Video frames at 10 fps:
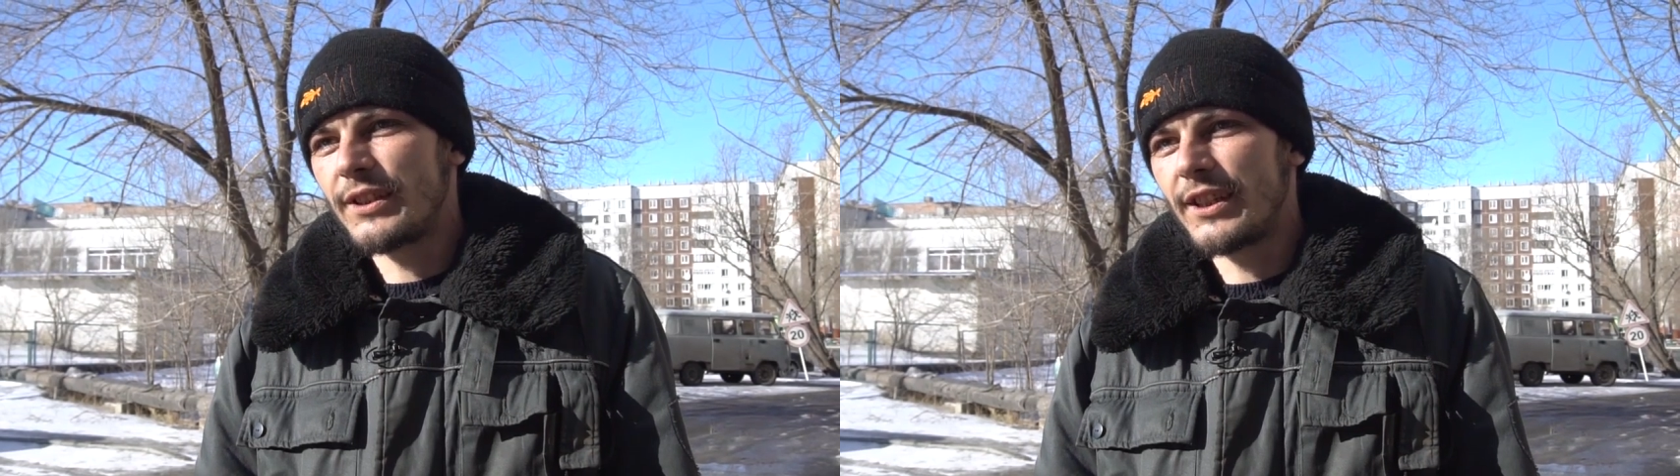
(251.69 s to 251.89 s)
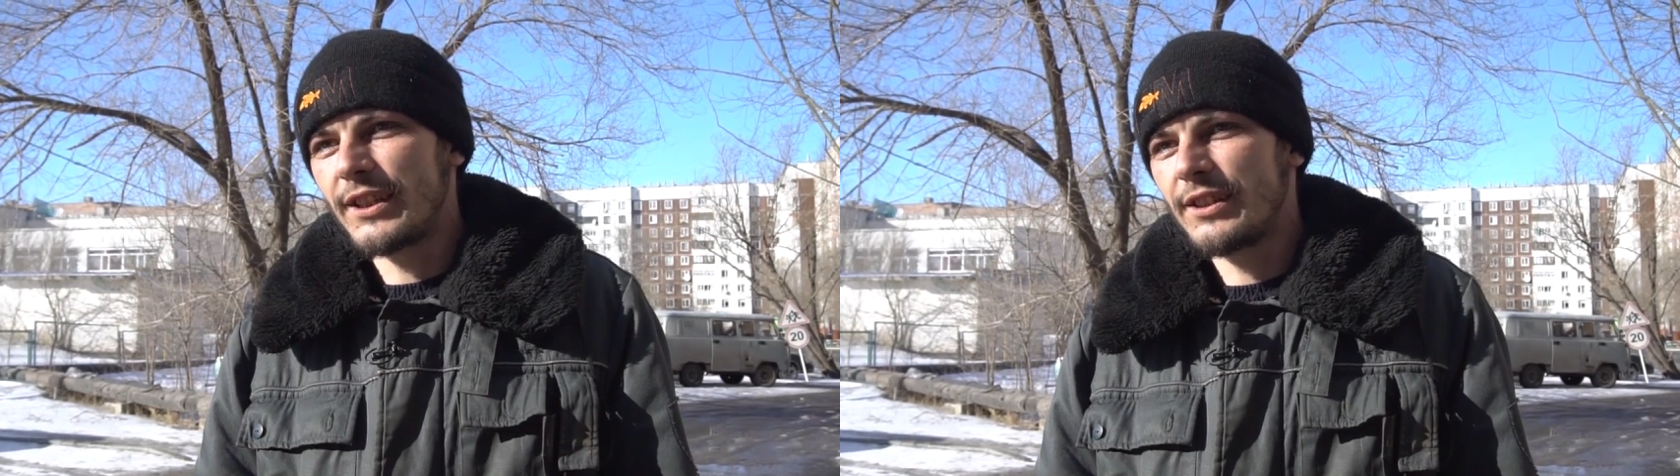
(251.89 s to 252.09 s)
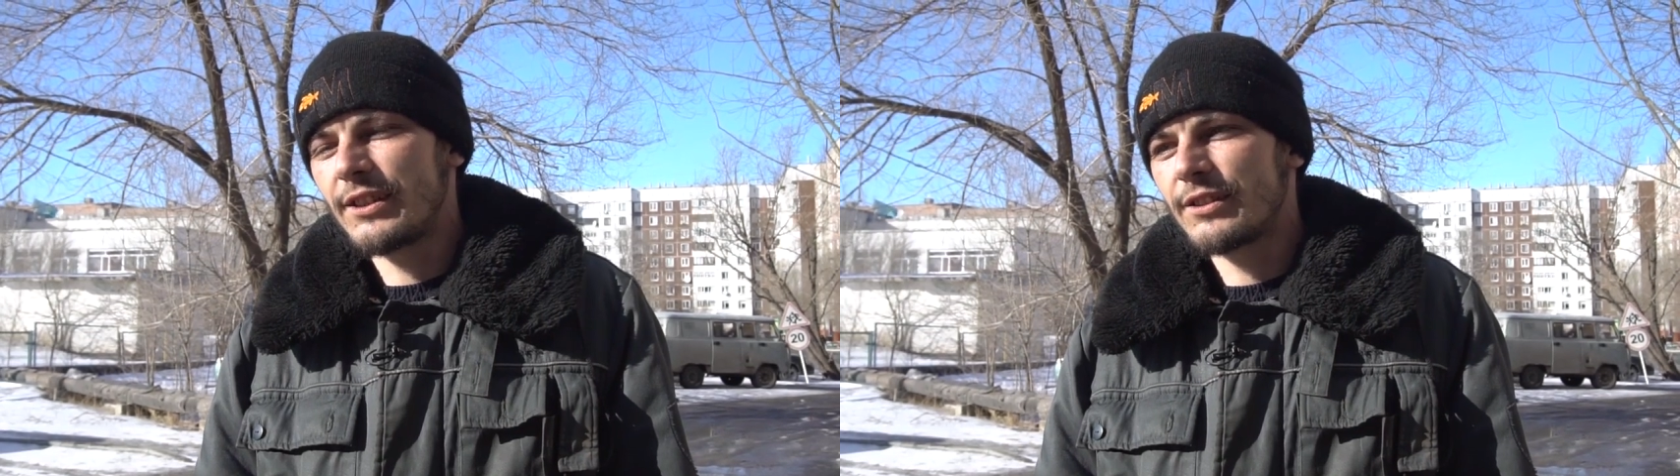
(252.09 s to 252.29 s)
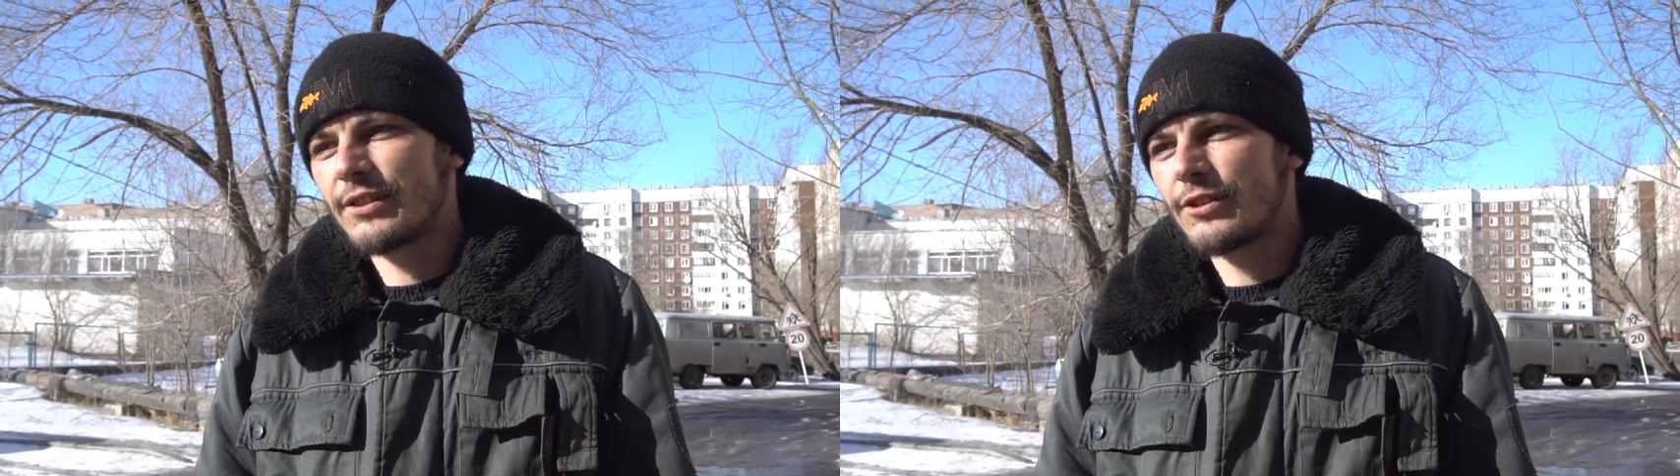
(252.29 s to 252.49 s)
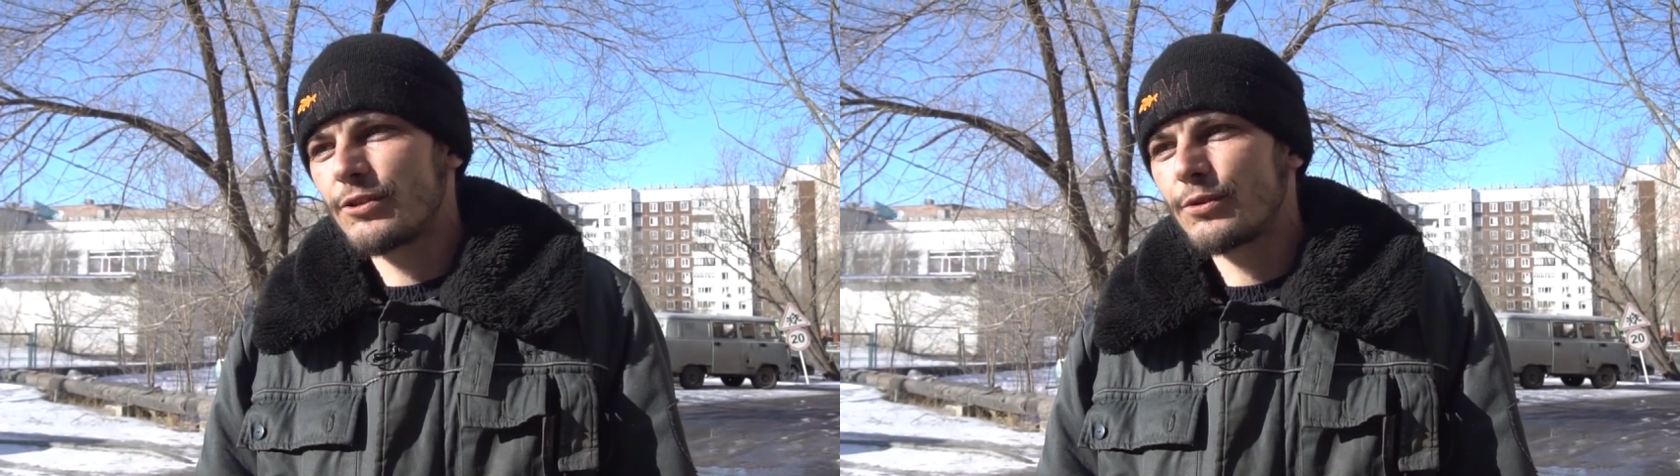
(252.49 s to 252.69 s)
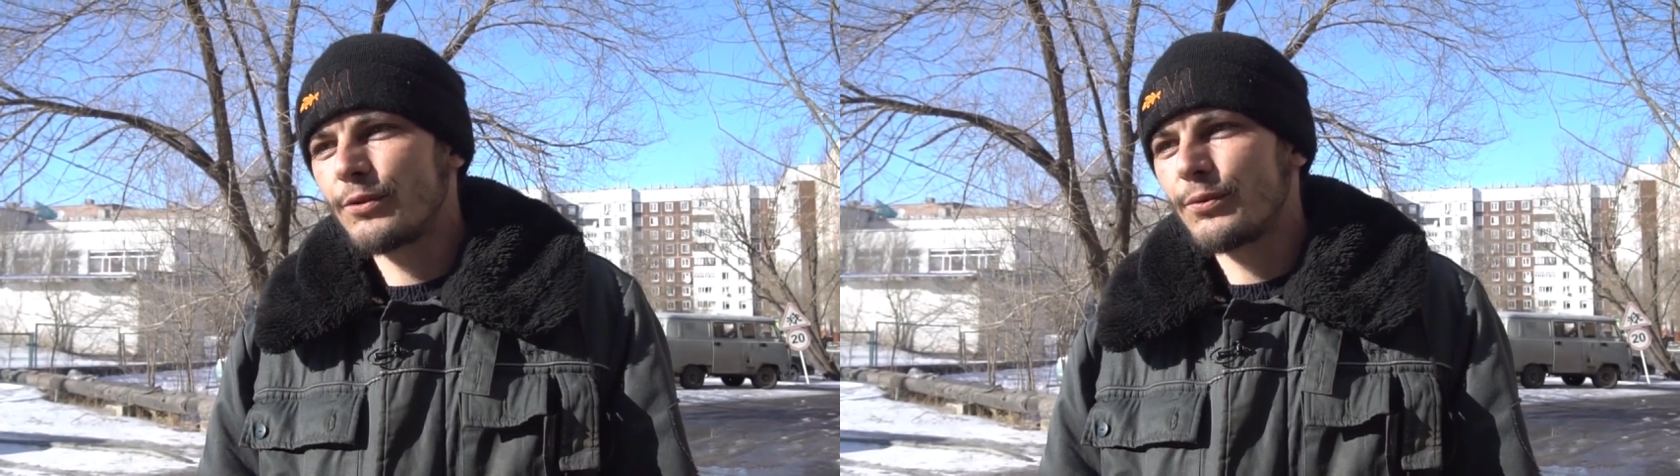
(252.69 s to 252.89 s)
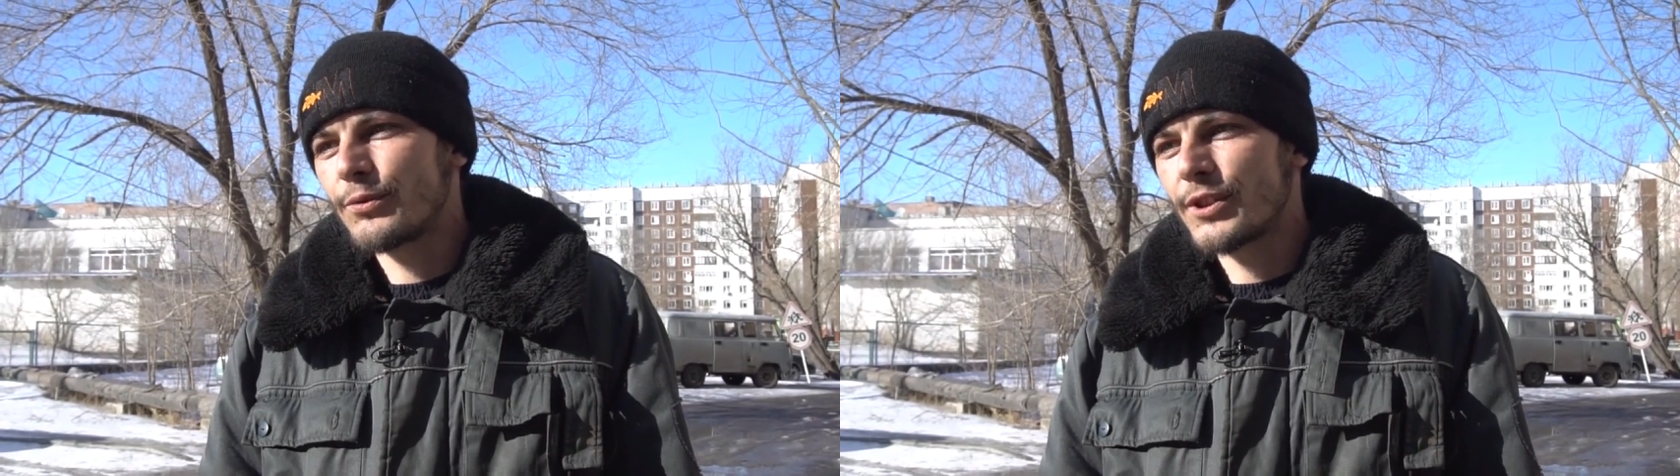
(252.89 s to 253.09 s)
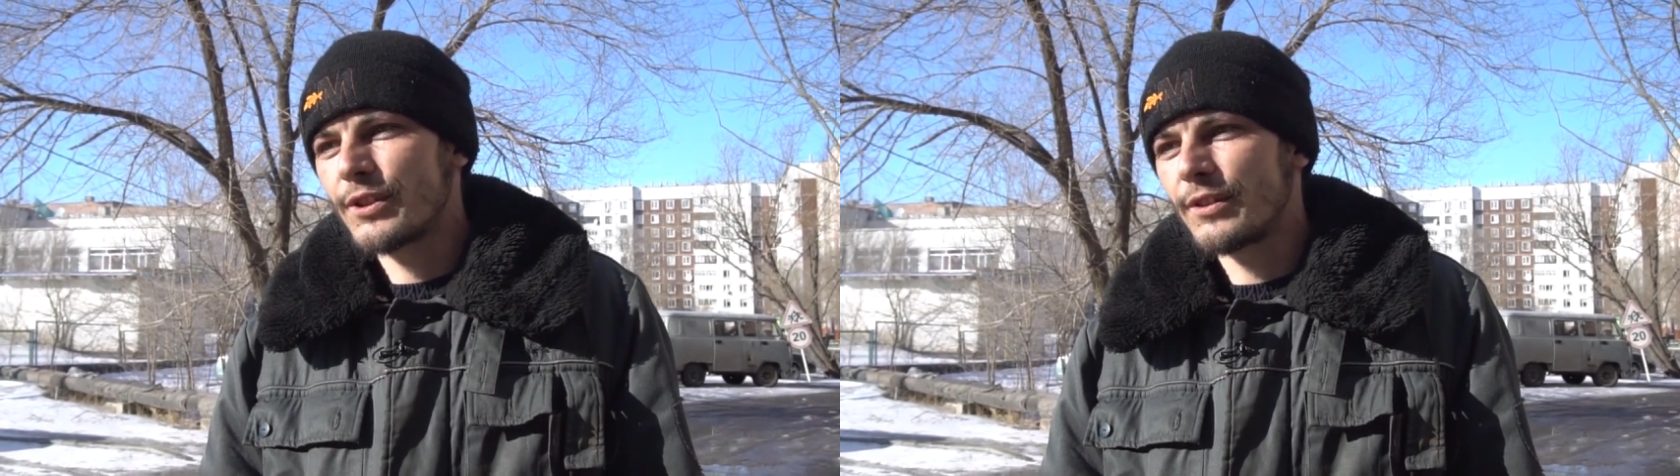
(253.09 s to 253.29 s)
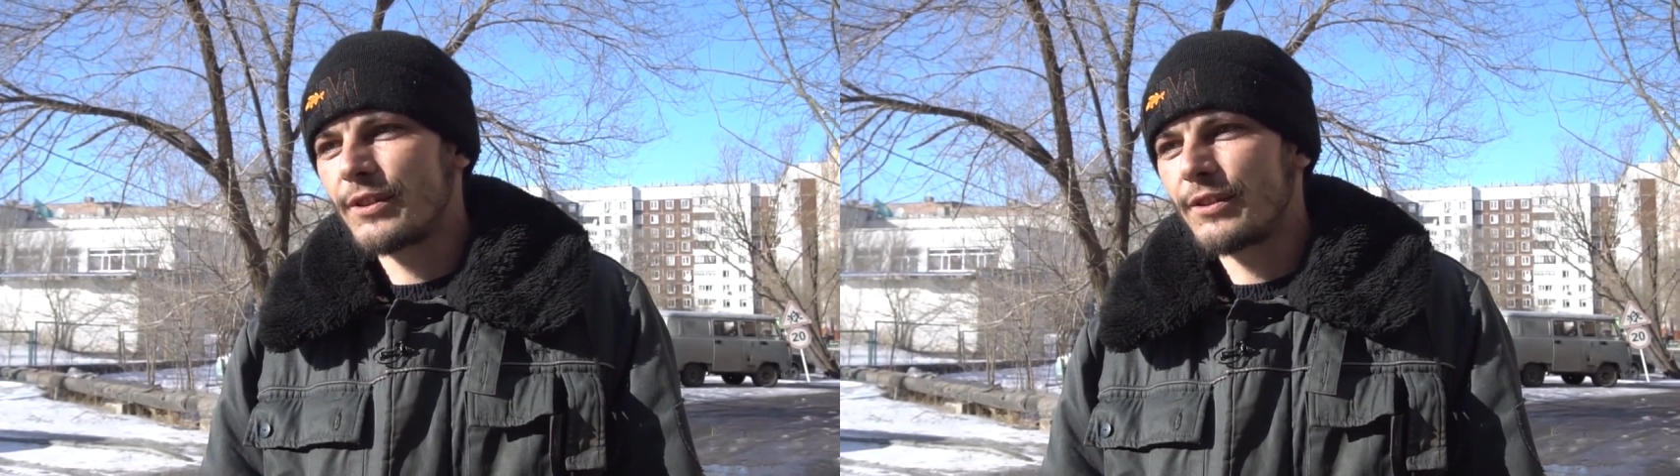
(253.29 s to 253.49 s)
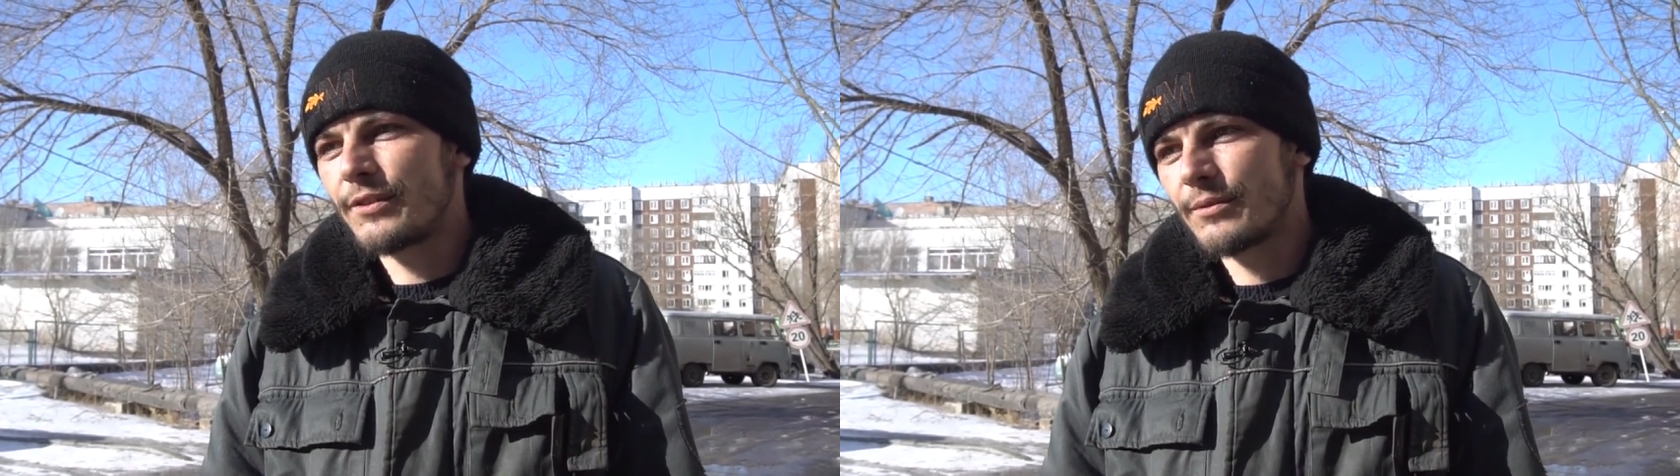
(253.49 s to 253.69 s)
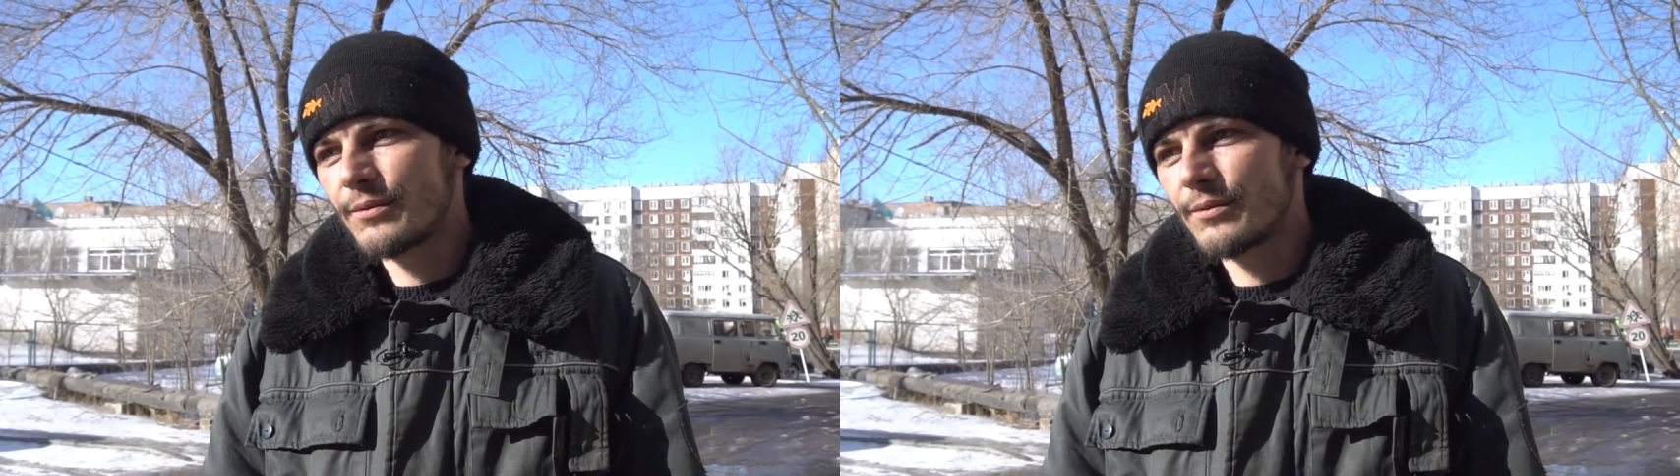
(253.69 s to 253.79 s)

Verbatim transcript: До 11 часов уже